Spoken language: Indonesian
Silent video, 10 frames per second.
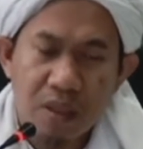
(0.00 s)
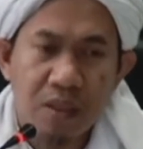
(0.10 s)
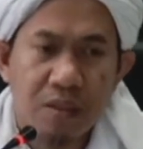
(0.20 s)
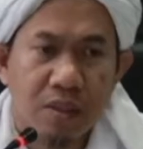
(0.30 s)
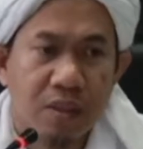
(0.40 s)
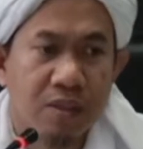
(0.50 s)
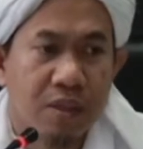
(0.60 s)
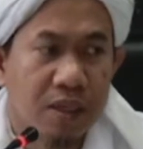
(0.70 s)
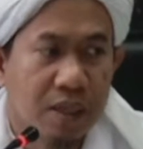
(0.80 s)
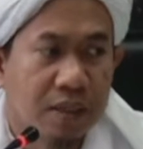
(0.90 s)
istri
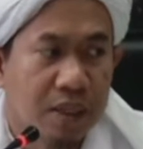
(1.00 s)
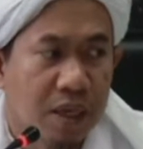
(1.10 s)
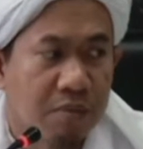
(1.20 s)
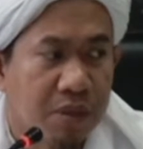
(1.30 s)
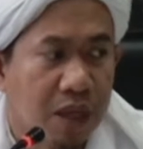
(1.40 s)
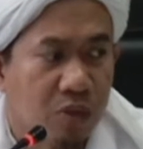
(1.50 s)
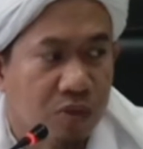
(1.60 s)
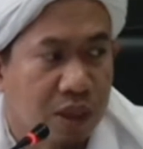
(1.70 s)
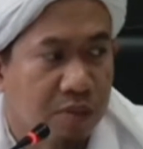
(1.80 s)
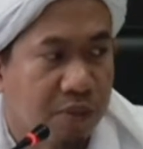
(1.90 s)
saya telah
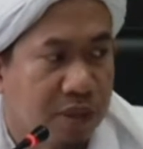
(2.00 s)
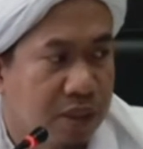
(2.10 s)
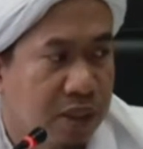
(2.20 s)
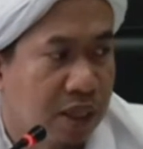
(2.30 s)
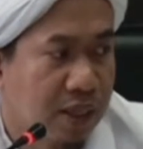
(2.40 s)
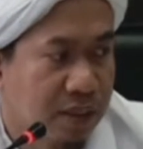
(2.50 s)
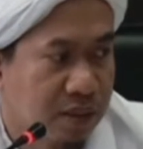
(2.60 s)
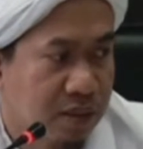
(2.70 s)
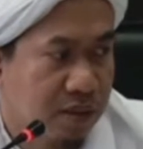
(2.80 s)
melakukan perzinaan